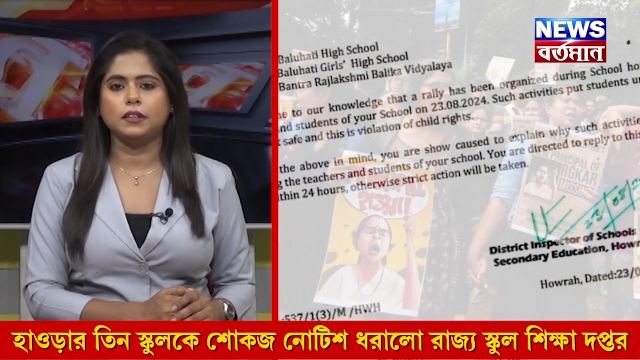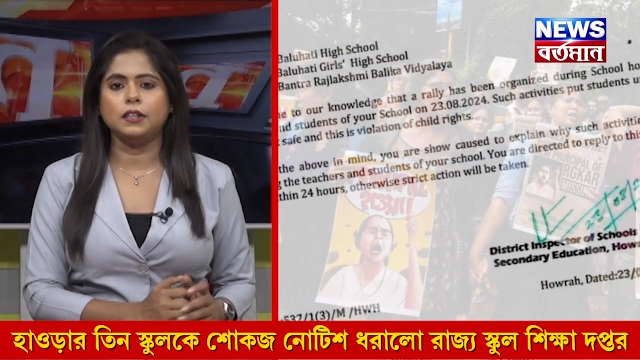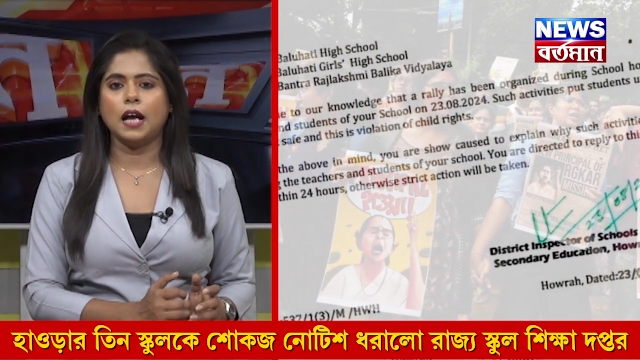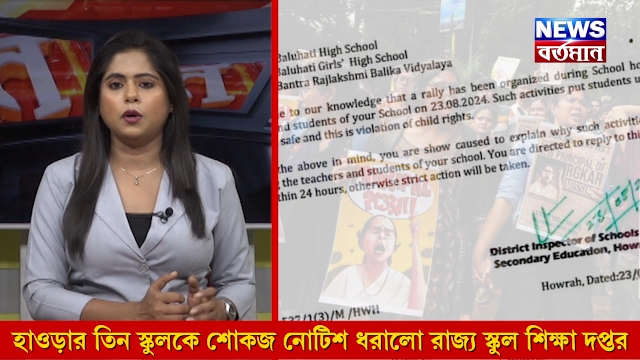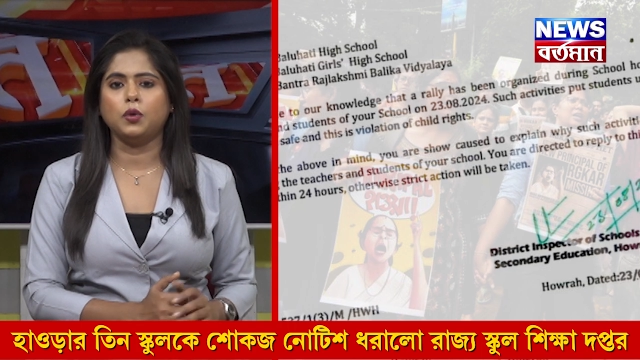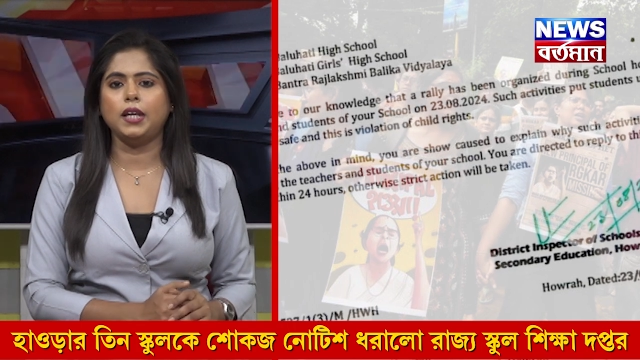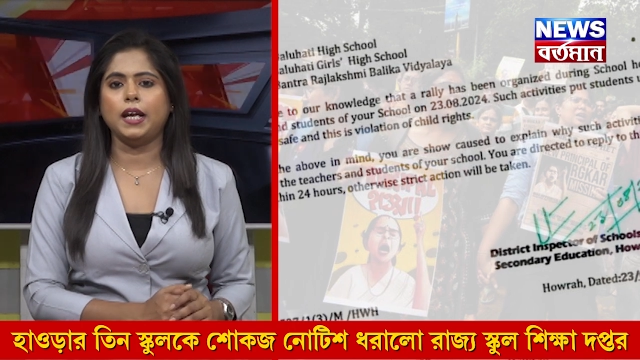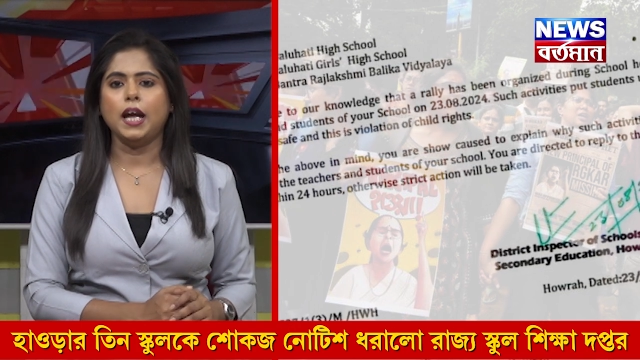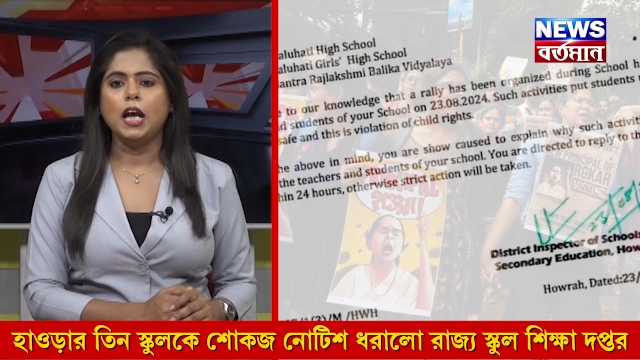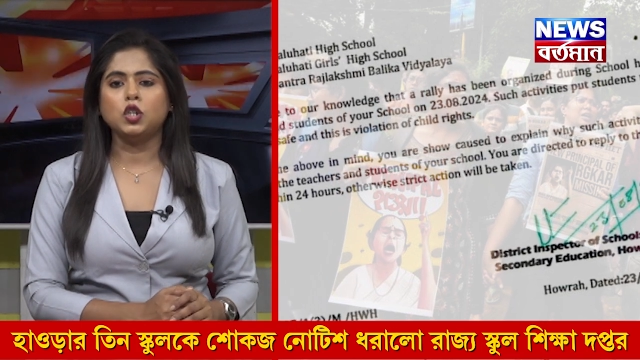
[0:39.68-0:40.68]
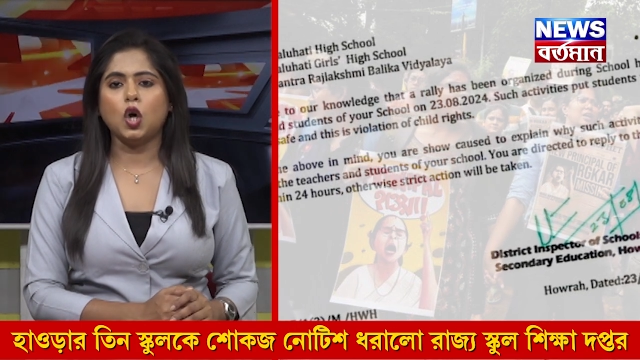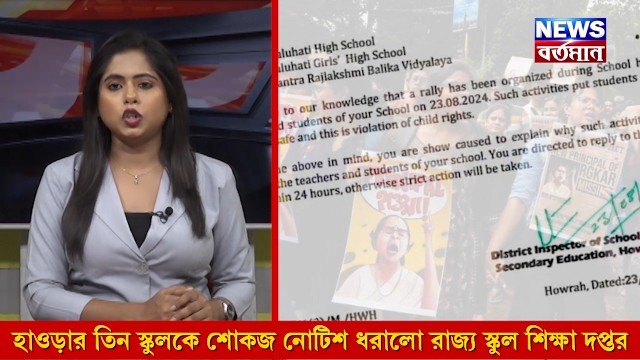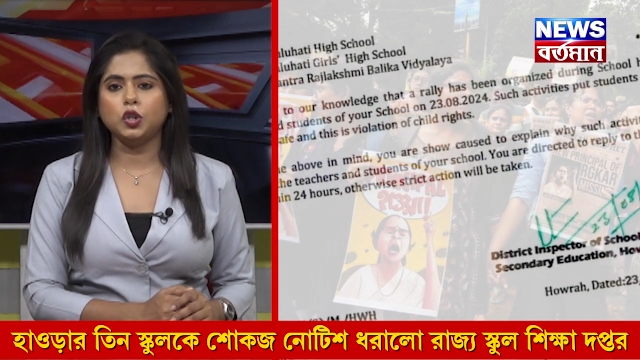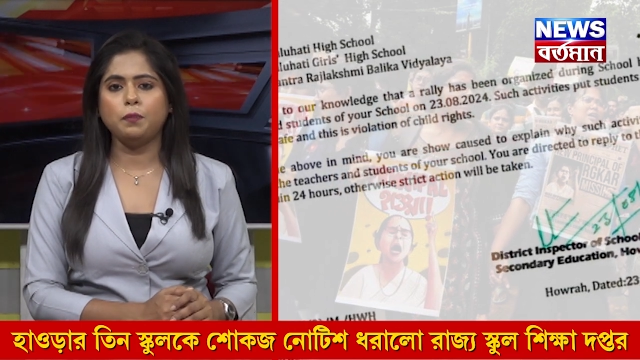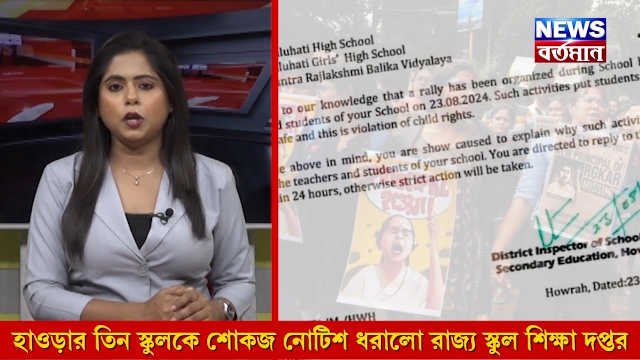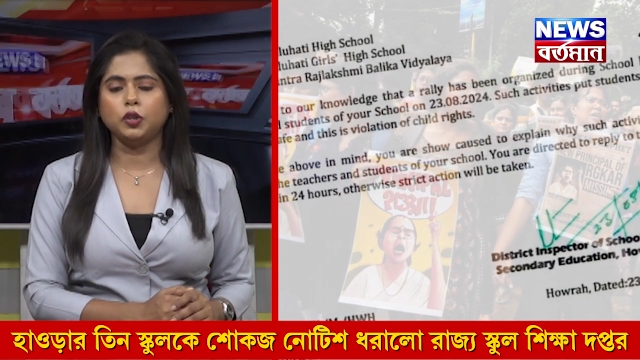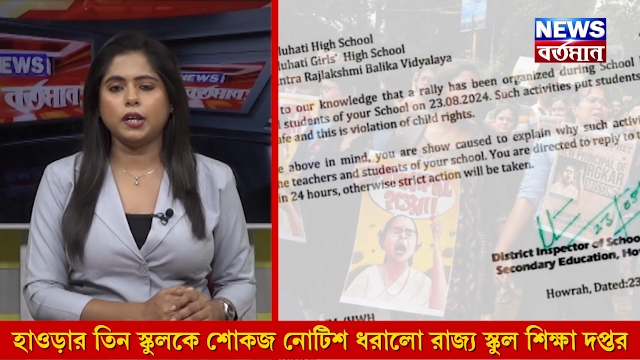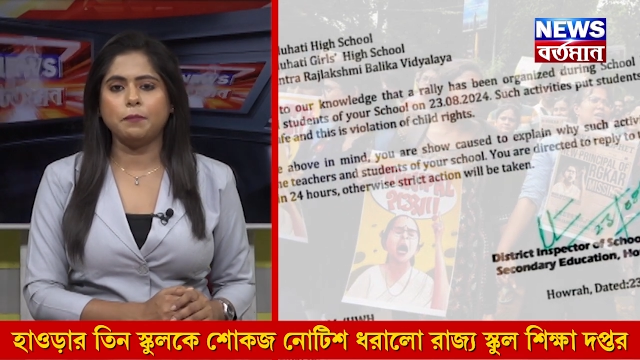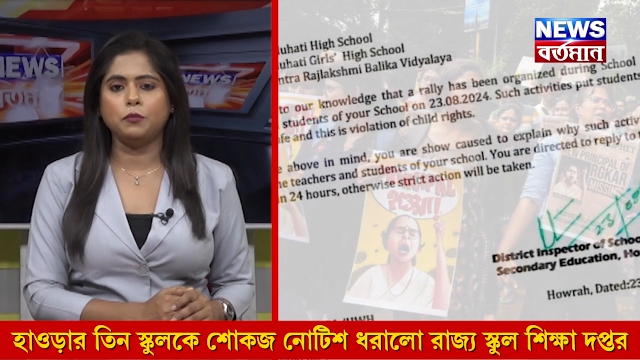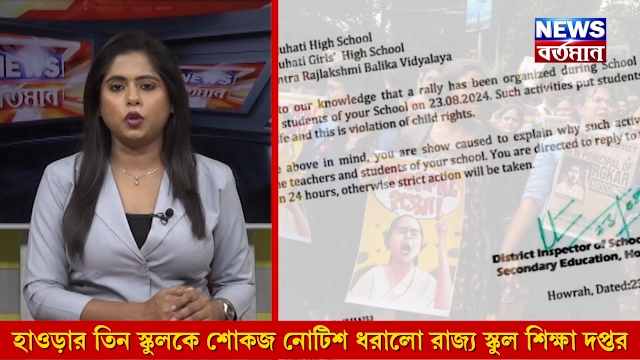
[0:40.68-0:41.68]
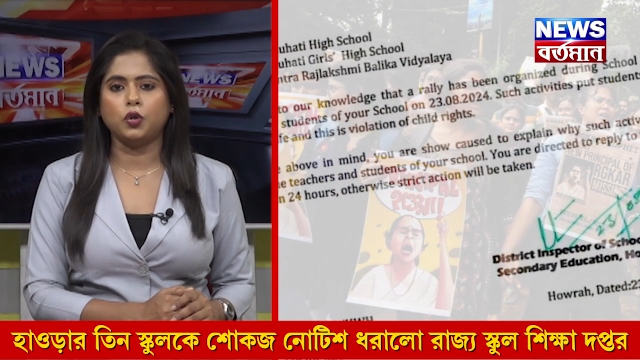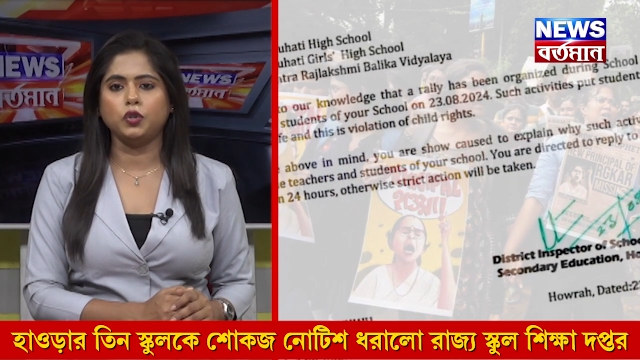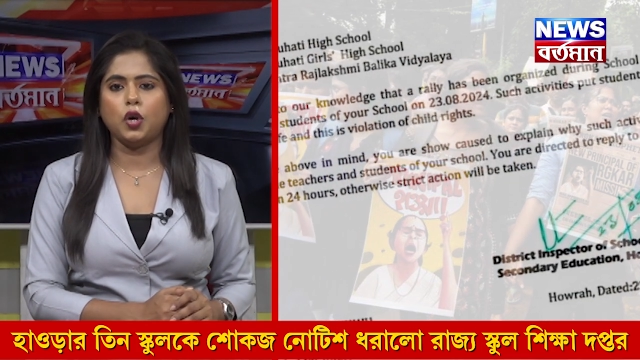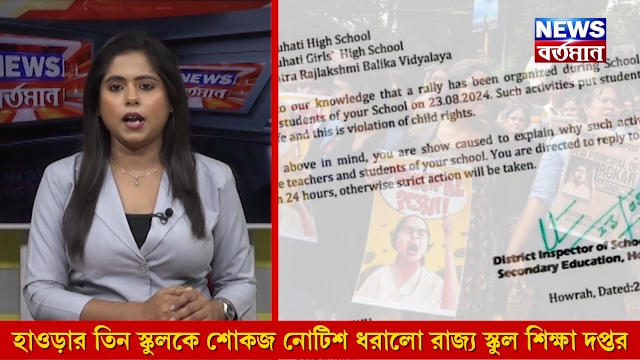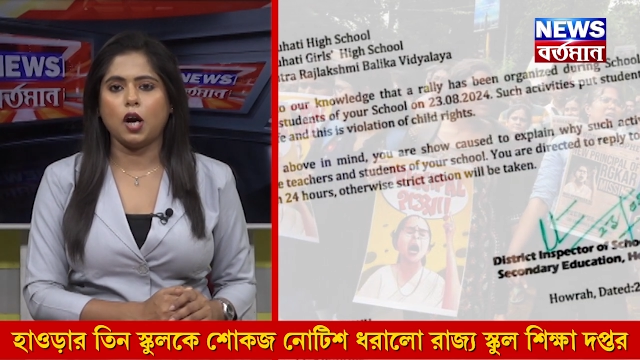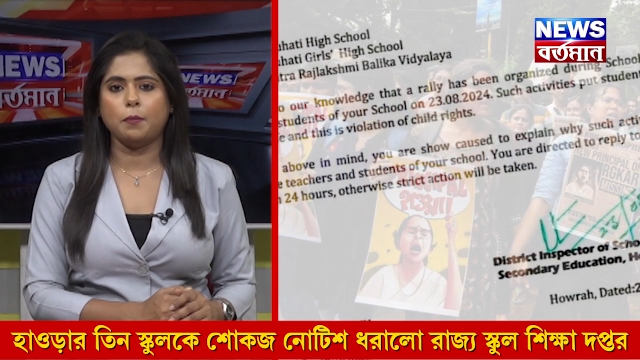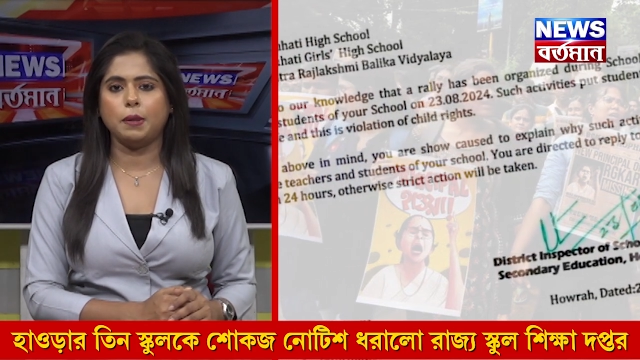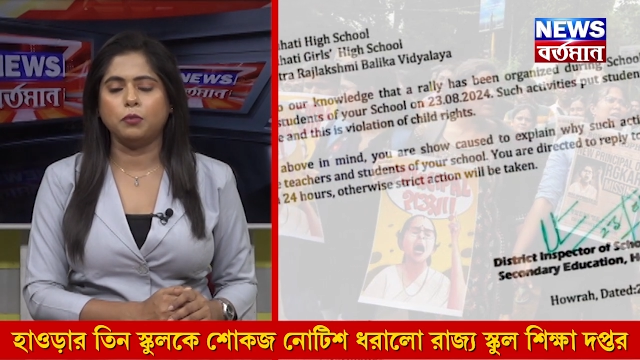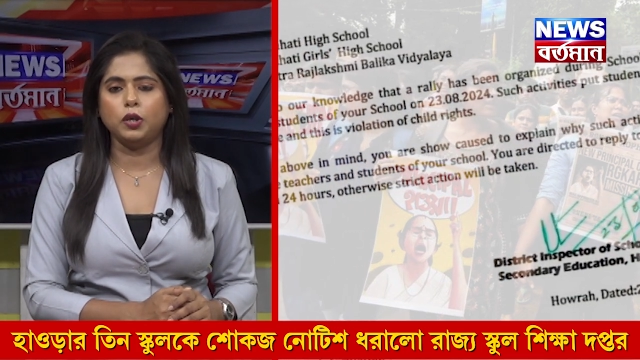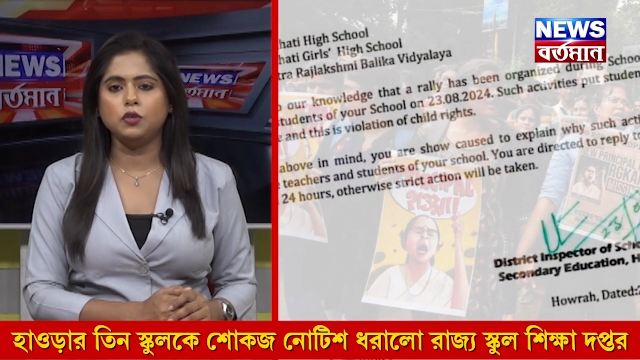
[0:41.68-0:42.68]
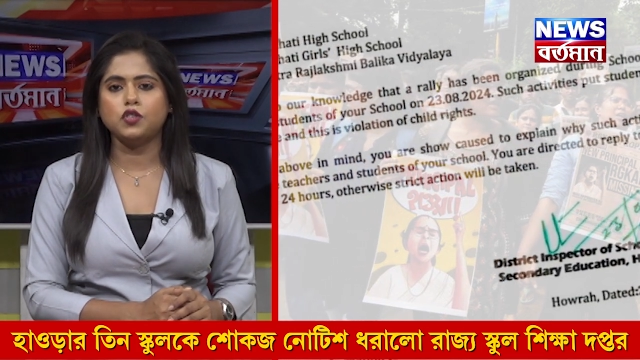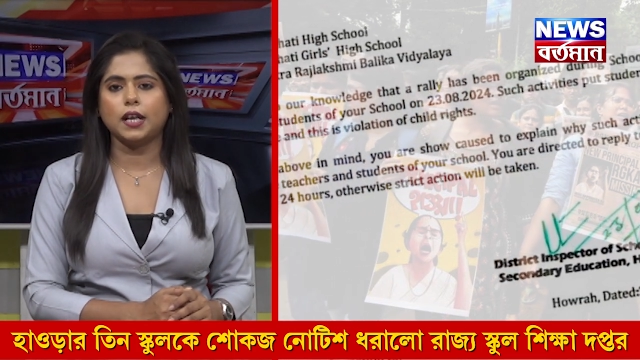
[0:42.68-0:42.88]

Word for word: না হলে কঠোর পদক্ষেপ গ্রহণ করা হবে বলেও